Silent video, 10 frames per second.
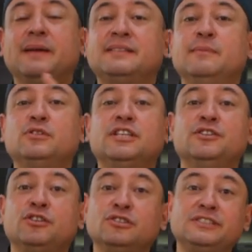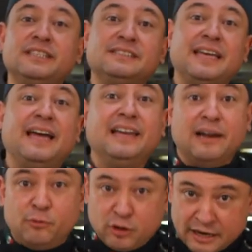pasemos entonces a
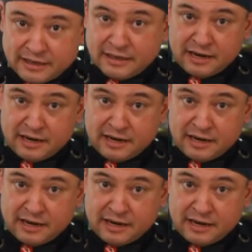elaborar el